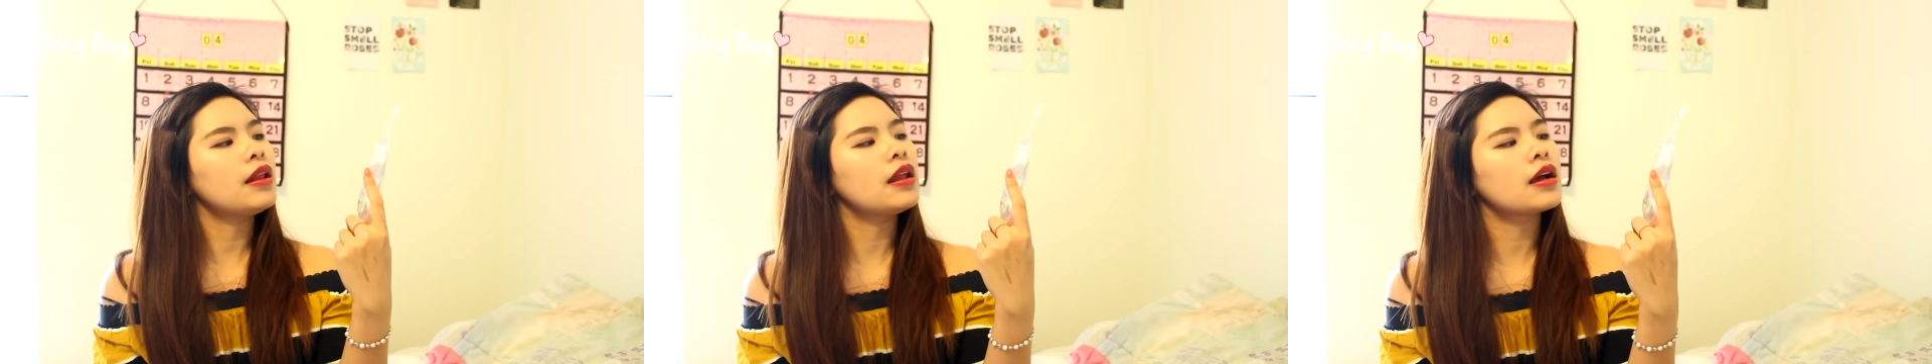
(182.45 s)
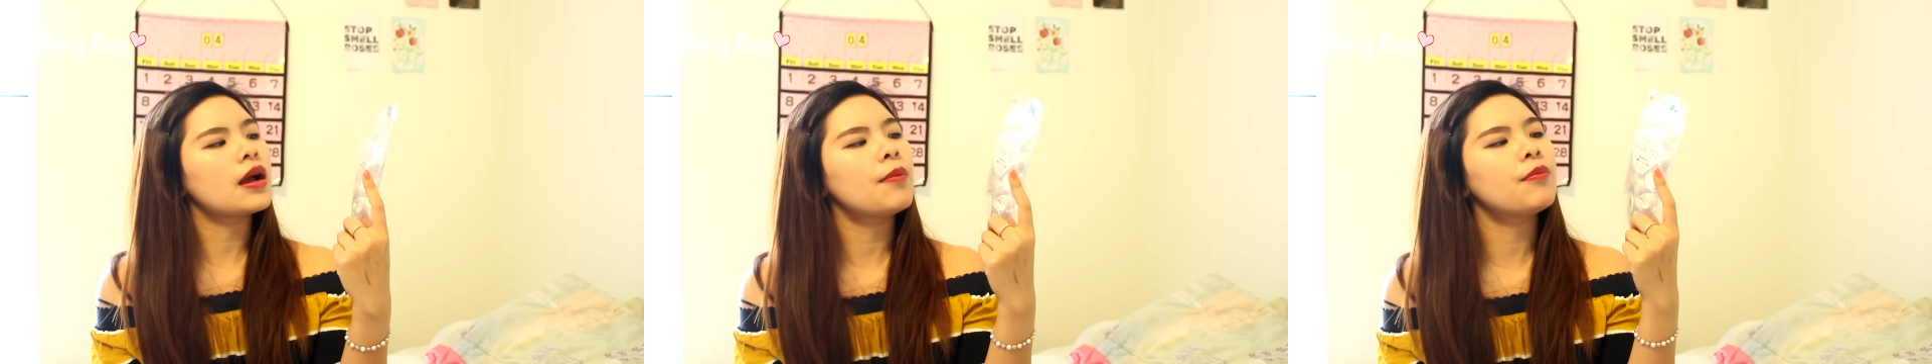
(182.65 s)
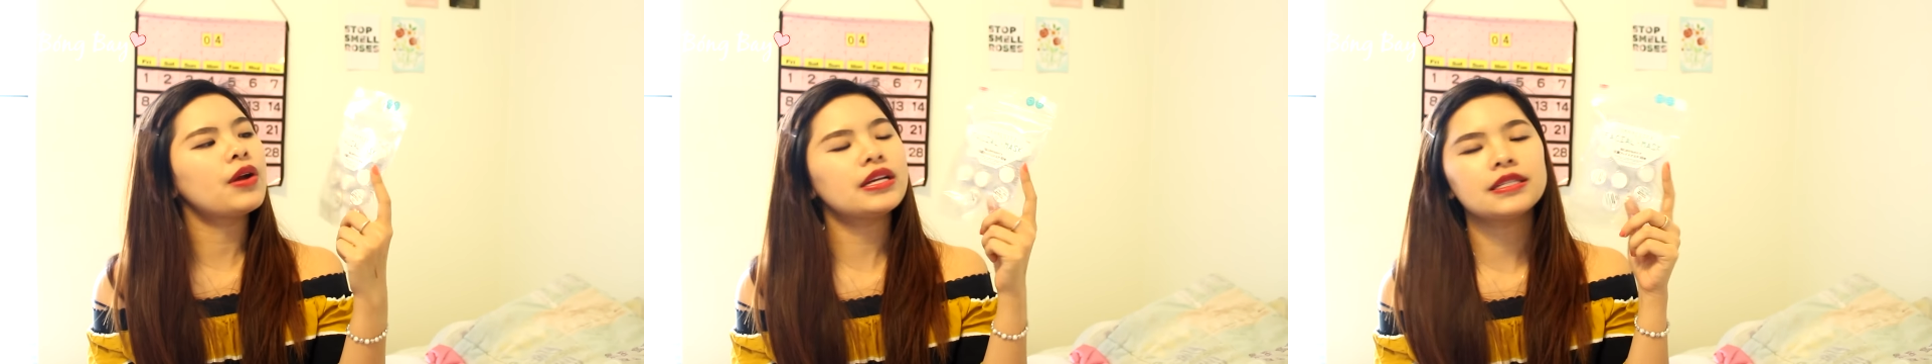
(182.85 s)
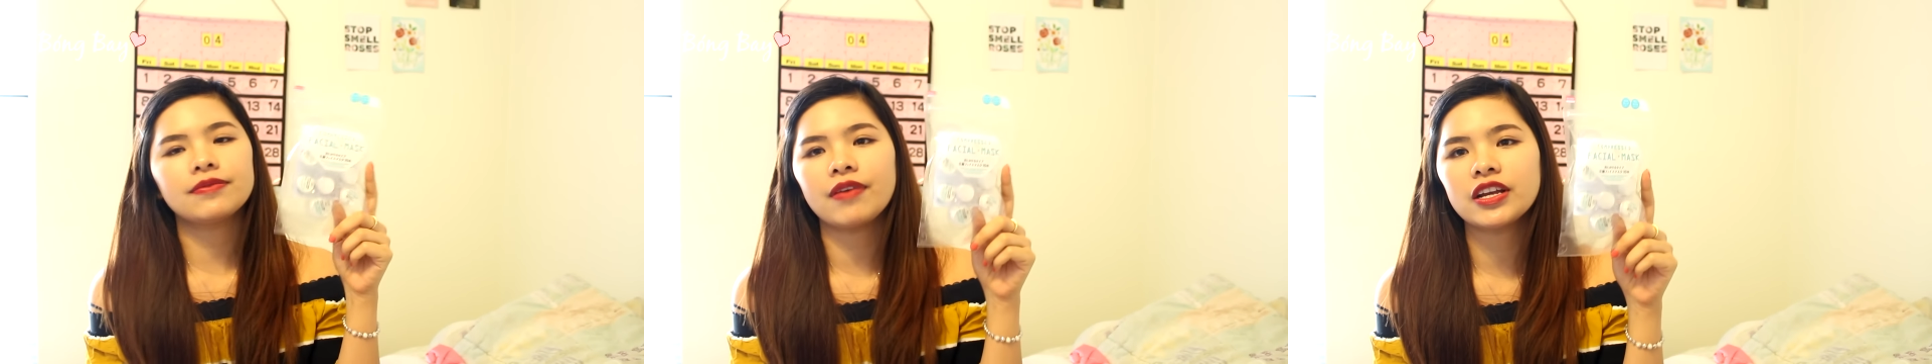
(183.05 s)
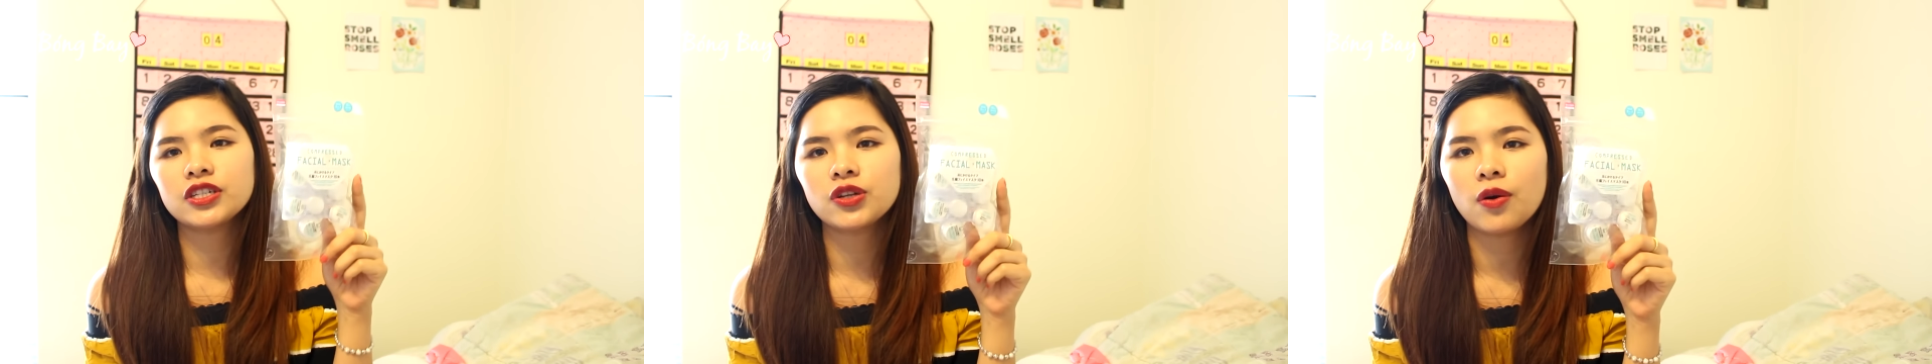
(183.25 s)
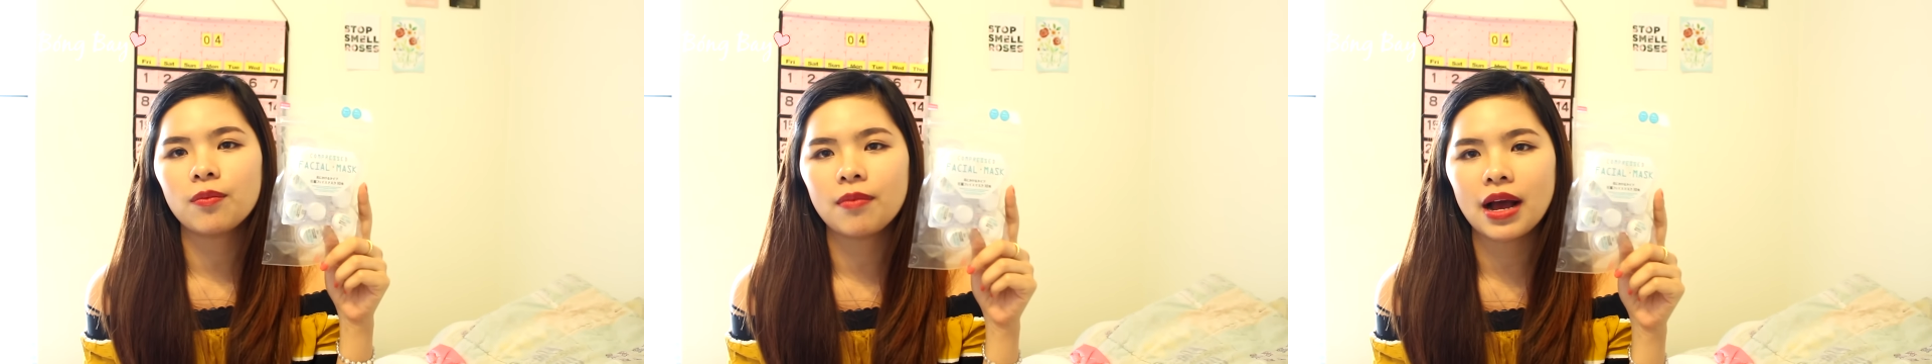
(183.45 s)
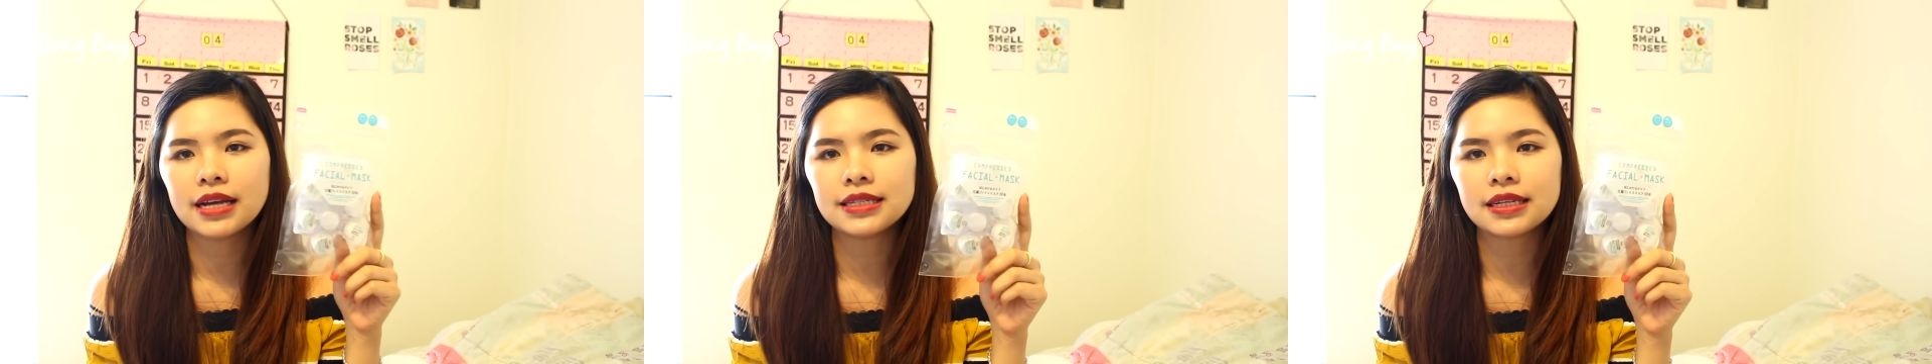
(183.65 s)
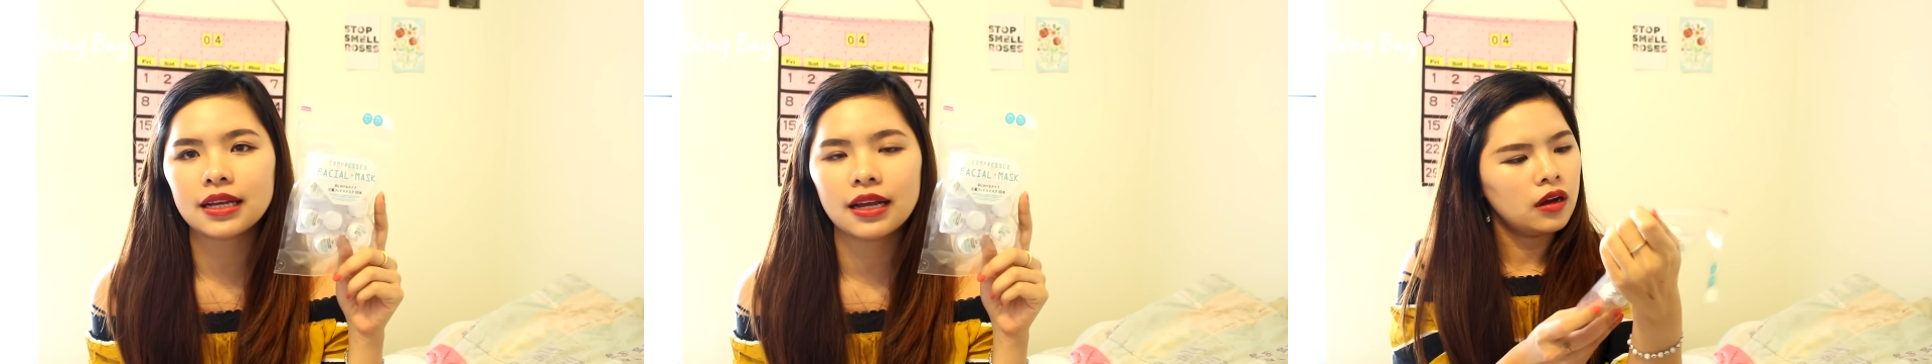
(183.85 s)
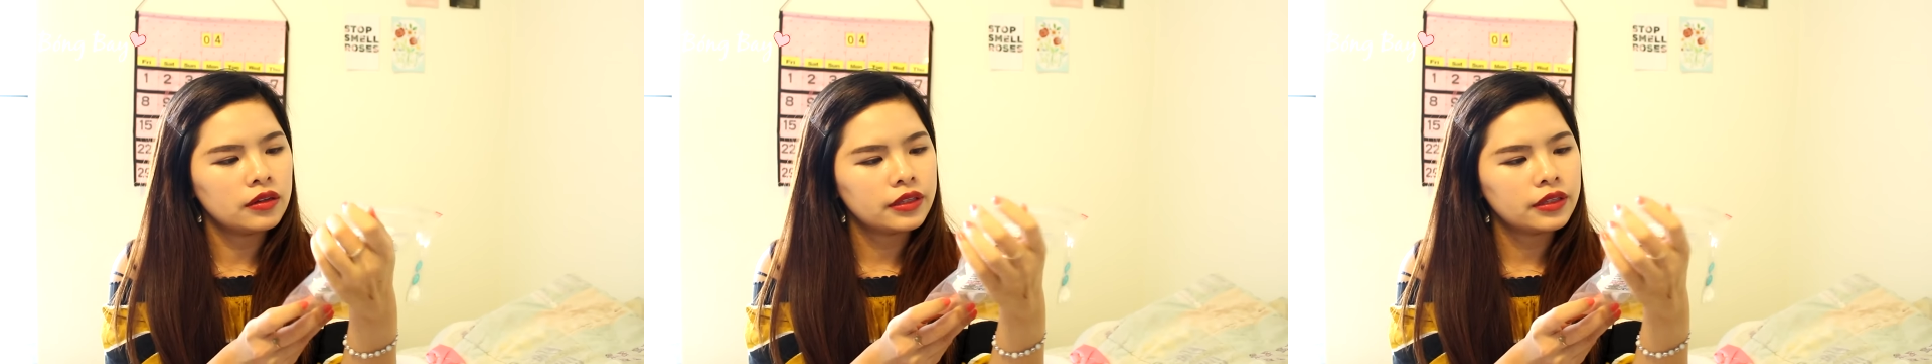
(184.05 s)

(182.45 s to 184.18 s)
theo là Compress Facial Mask